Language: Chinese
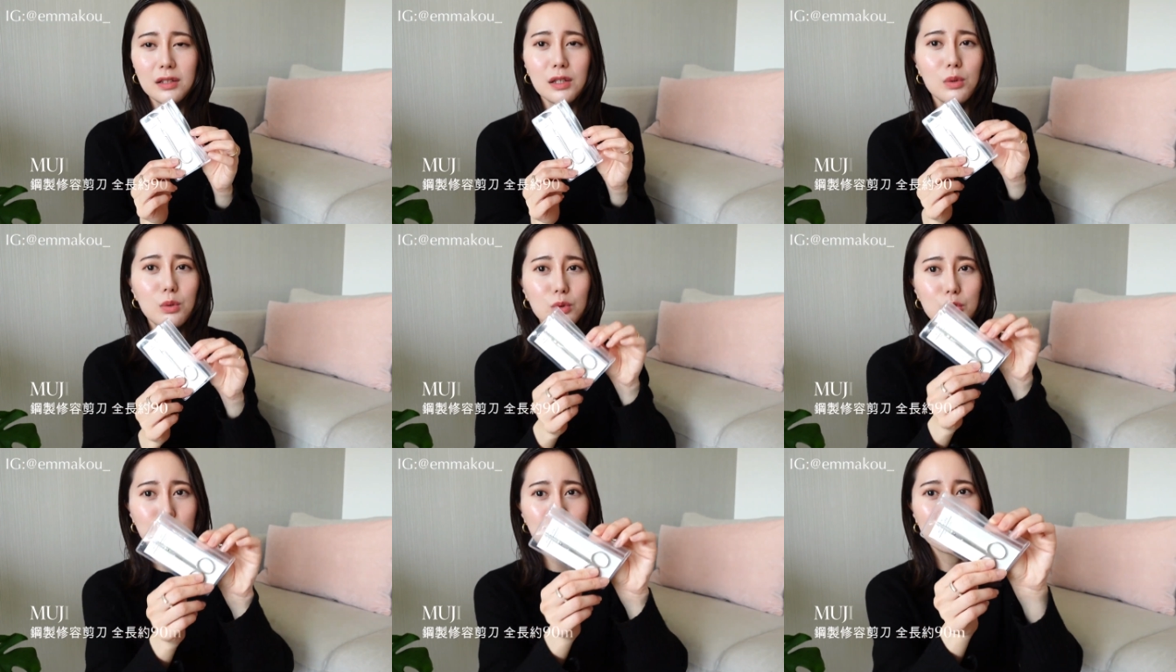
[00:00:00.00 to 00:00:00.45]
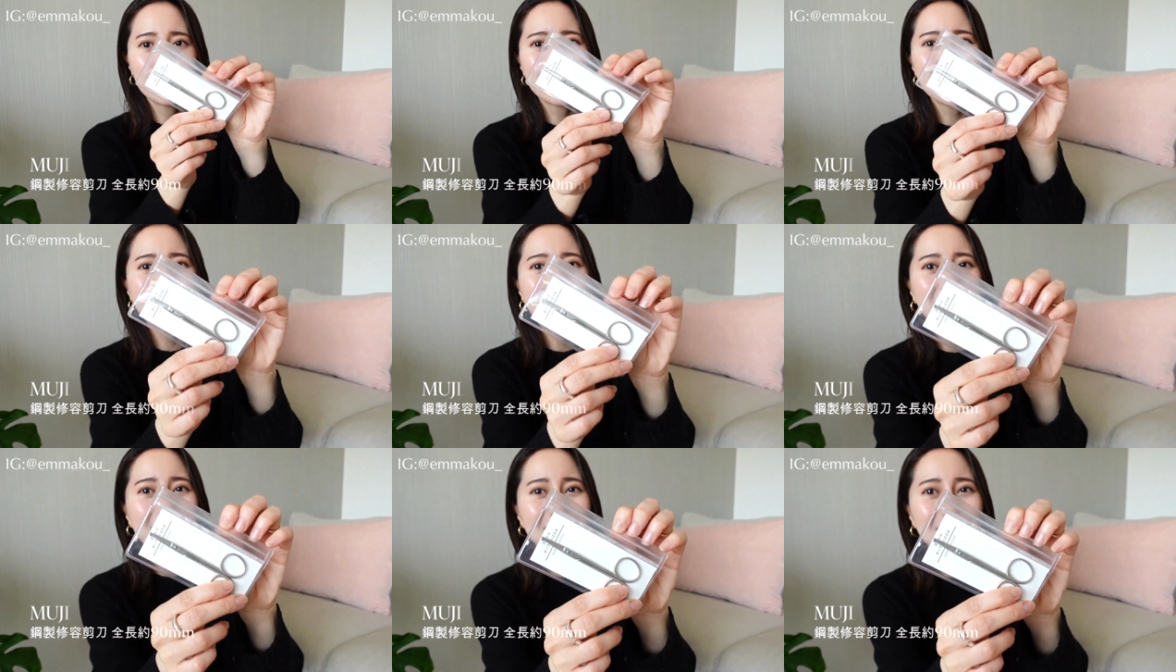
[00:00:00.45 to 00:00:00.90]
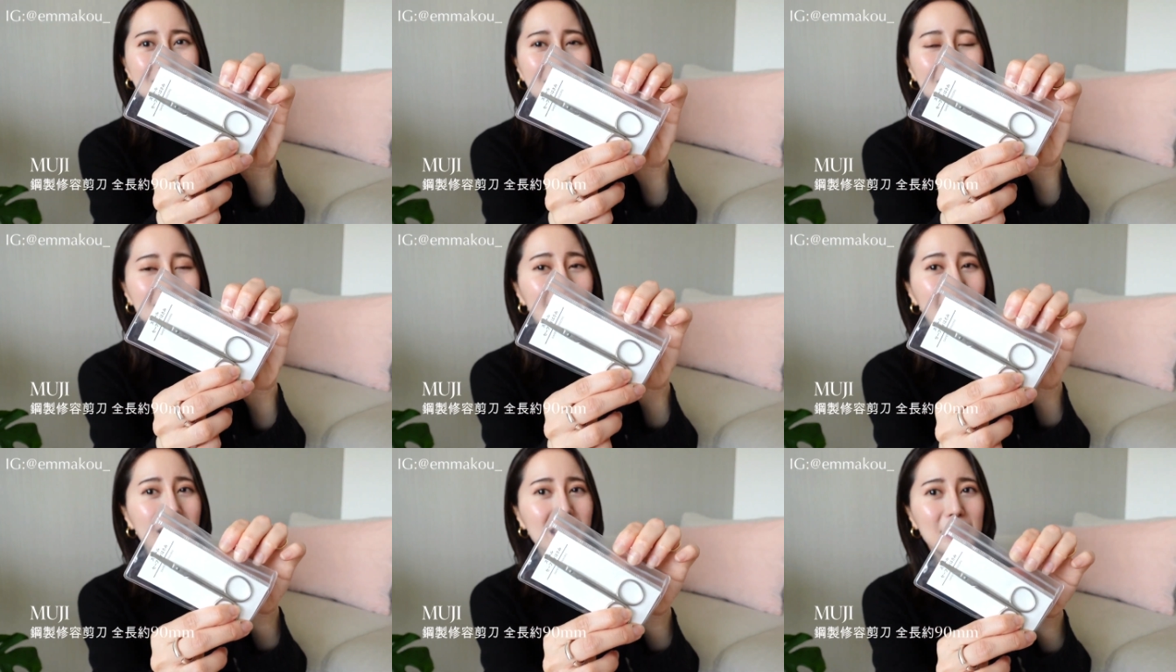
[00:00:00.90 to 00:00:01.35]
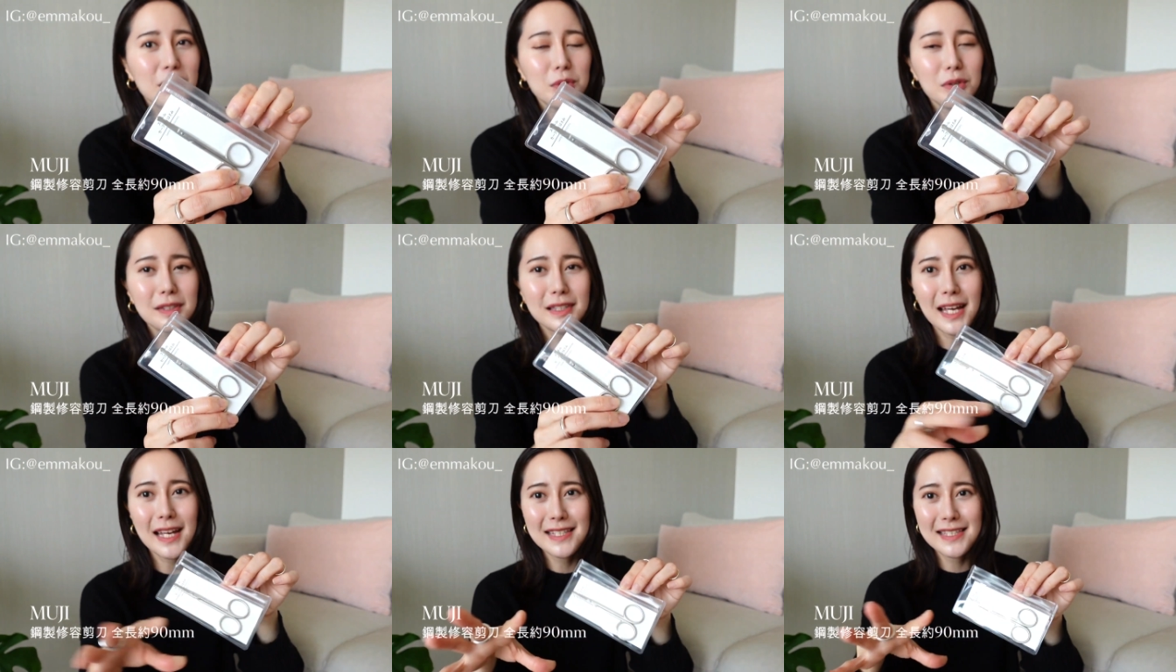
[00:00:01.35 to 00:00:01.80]
那我觉得这个呢，因
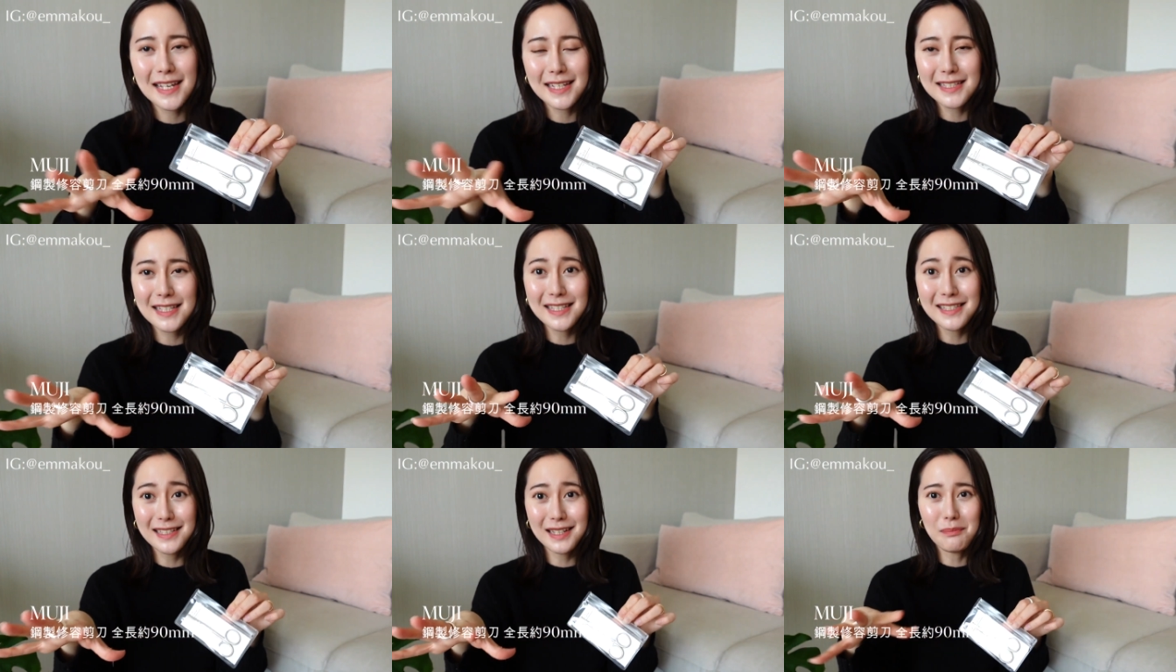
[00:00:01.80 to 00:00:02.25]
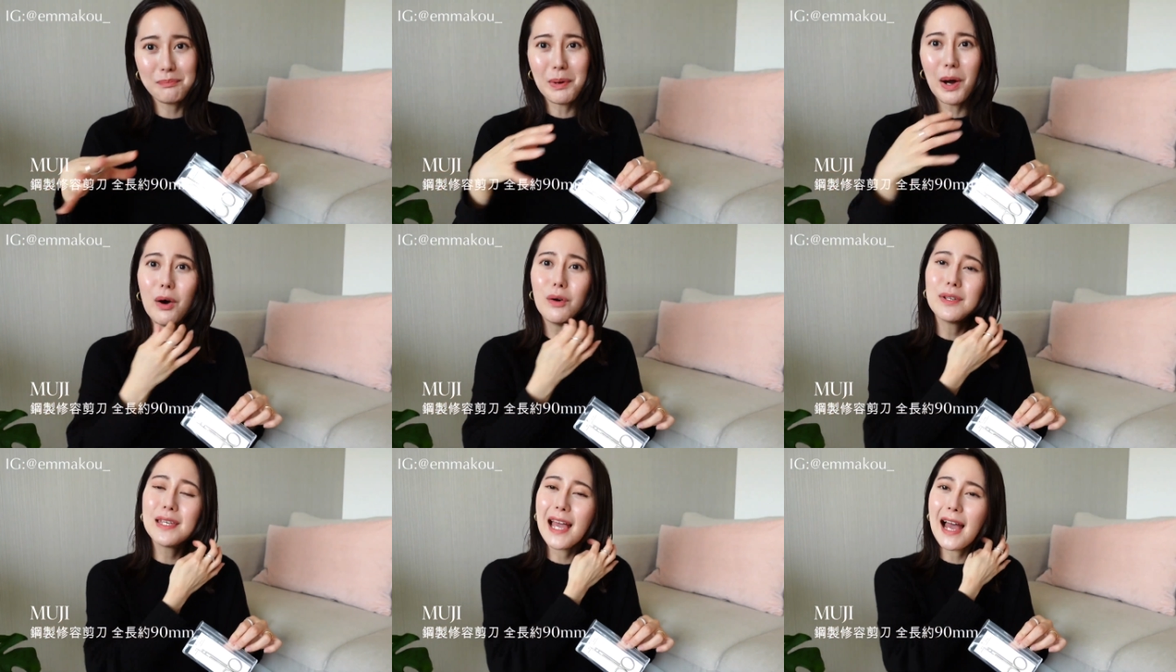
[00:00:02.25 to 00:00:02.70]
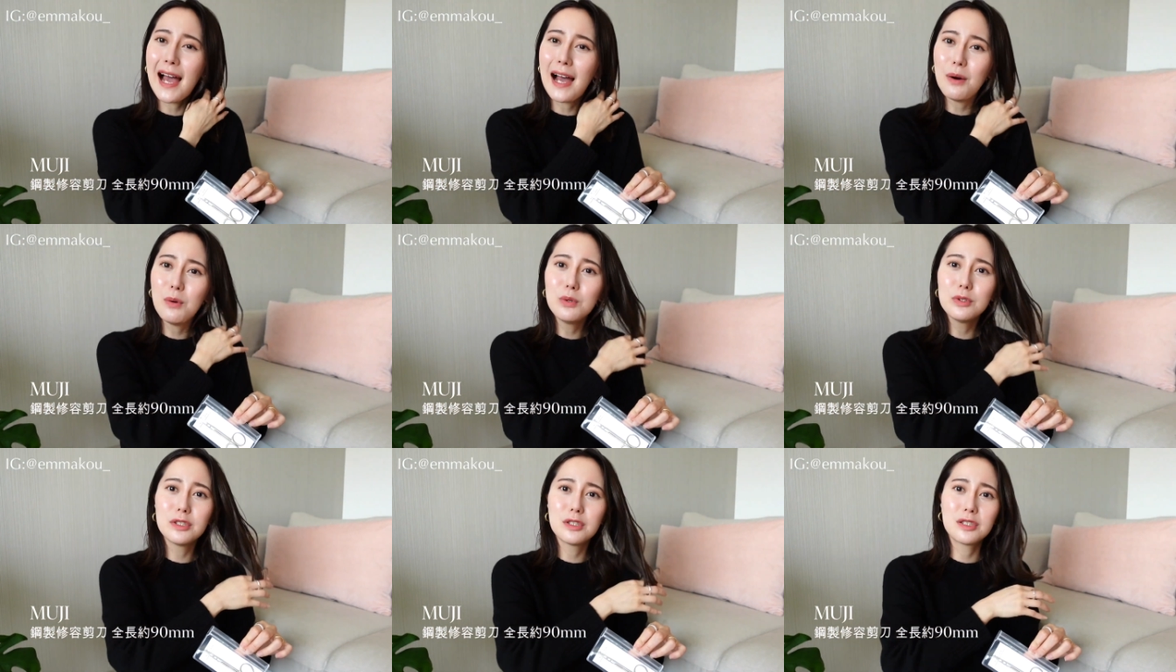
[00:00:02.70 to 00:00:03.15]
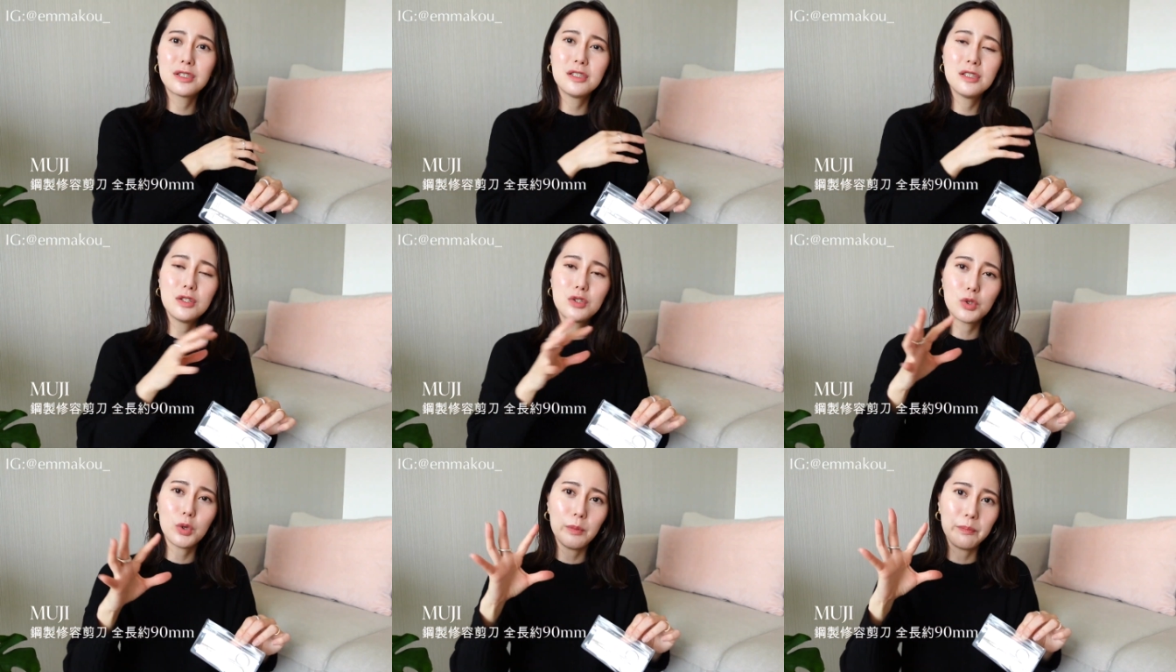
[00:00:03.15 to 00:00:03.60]
为大家在那个保养或者是
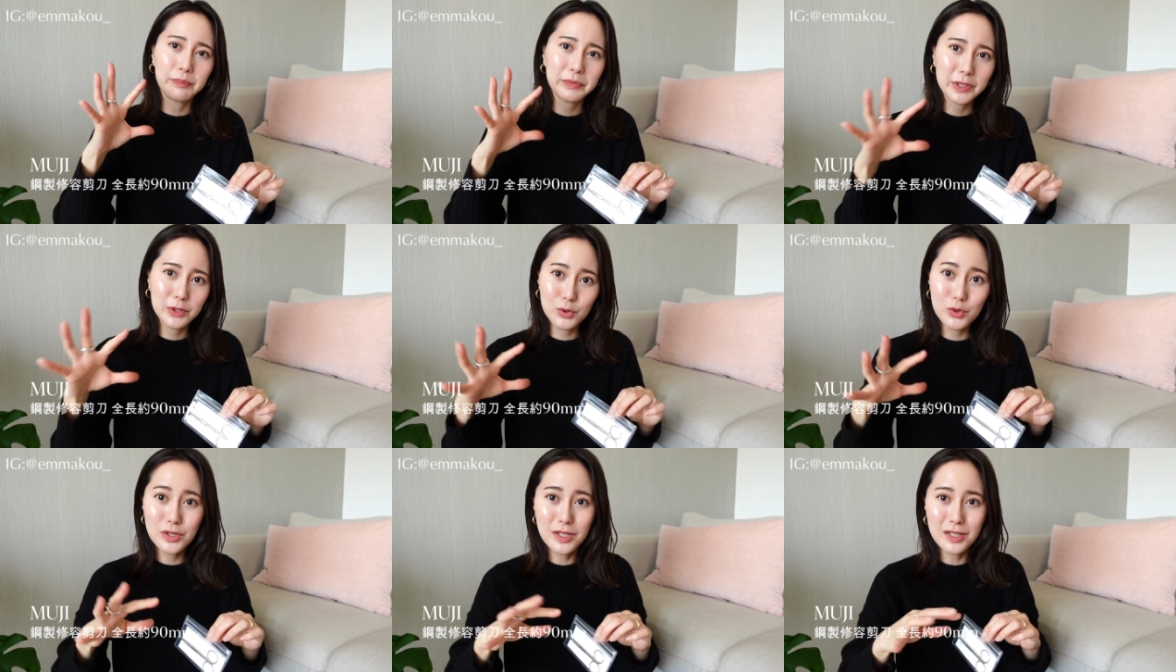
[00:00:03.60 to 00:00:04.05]
那种屈